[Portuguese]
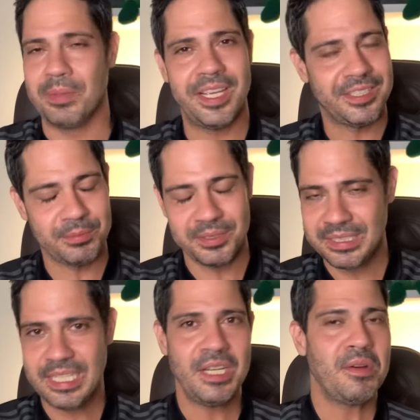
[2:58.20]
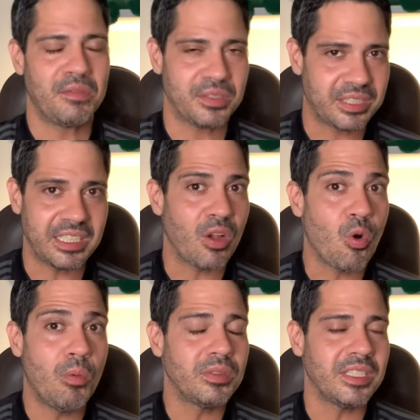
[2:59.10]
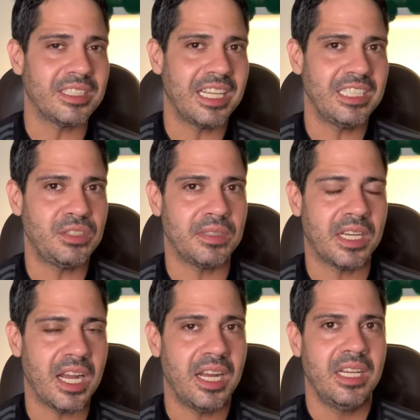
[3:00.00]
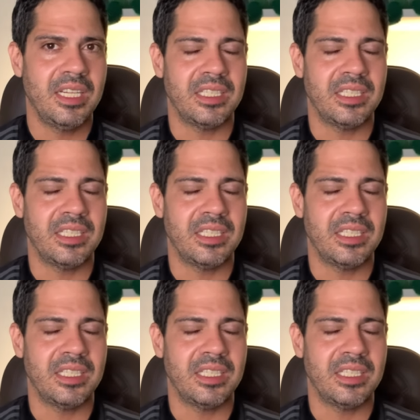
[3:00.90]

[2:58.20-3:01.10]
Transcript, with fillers: mesmas. Você tem como tentar identificar,